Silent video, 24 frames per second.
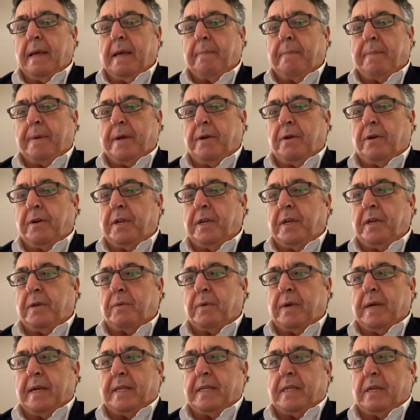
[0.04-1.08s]
Per noi
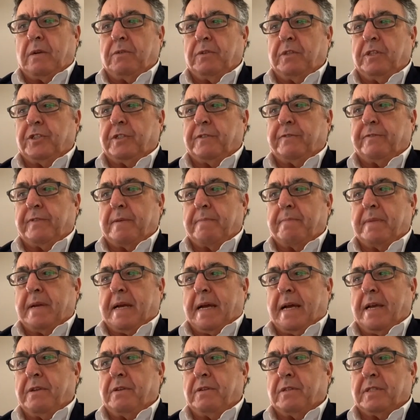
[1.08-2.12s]
quella dell'11
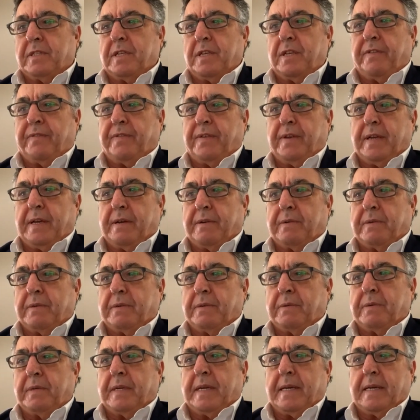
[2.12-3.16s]
febbraio significa
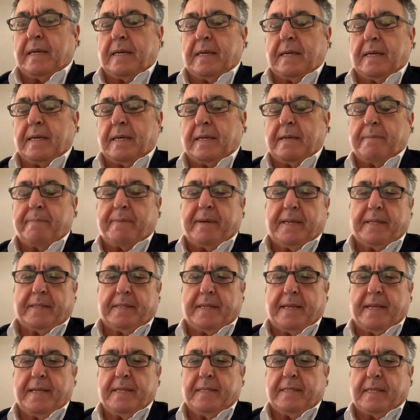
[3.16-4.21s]
una
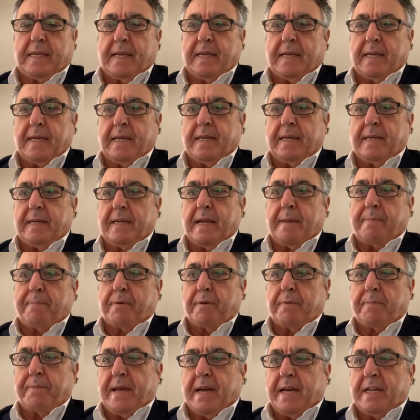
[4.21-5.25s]
ripartenza e
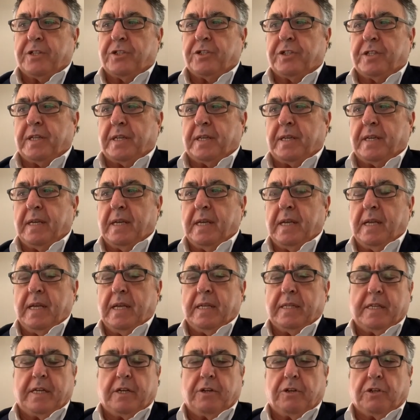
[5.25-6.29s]
riappropriarci
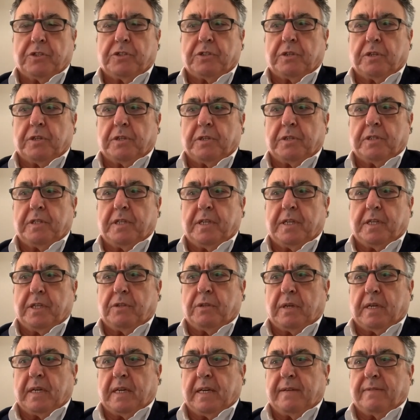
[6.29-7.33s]
del nostro
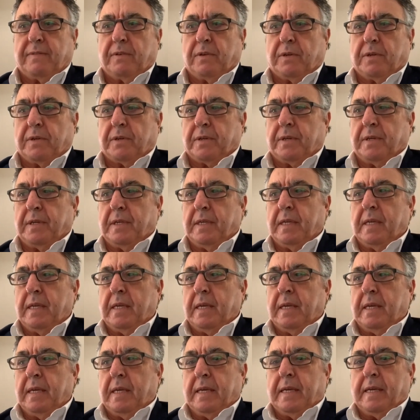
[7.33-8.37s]
diritto al lavoro.
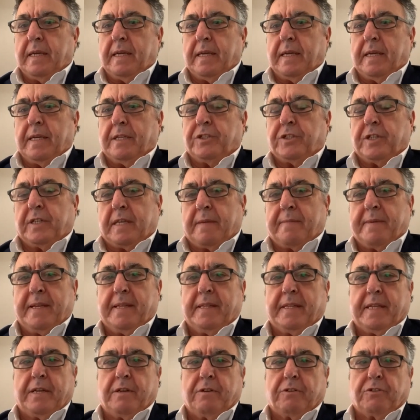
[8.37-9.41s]
Eh,
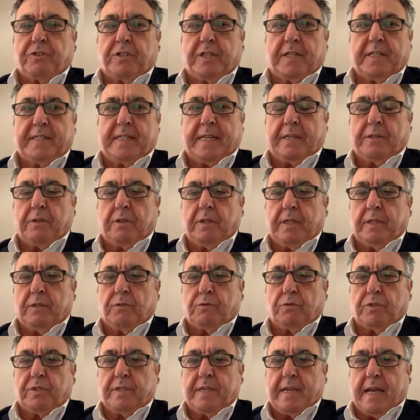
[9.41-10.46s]
certamente non c'è stato
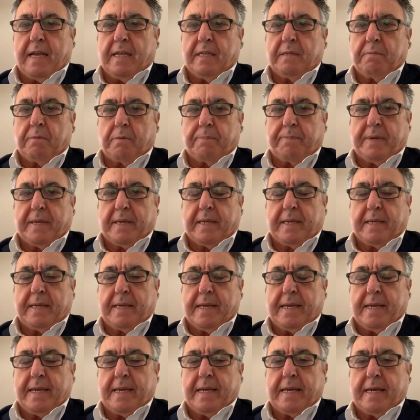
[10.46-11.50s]
entusiasmo
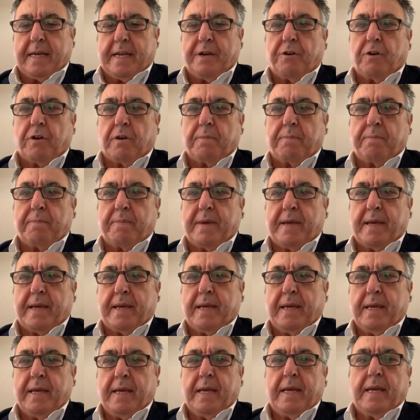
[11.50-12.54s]
perché le
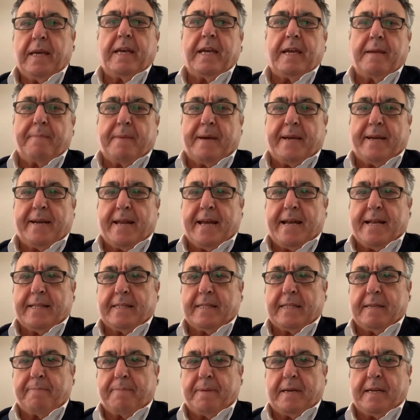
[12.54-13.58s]
norme
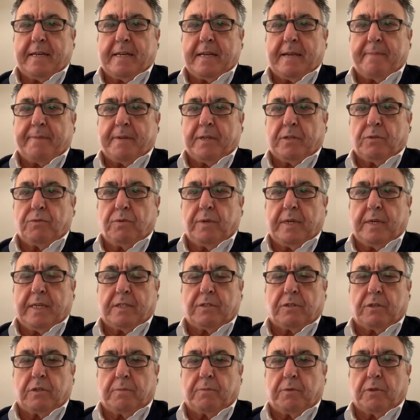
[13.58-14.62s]
emanate per la riapertura
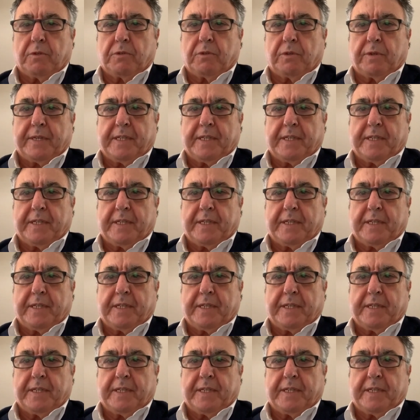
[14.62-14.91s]
sono molto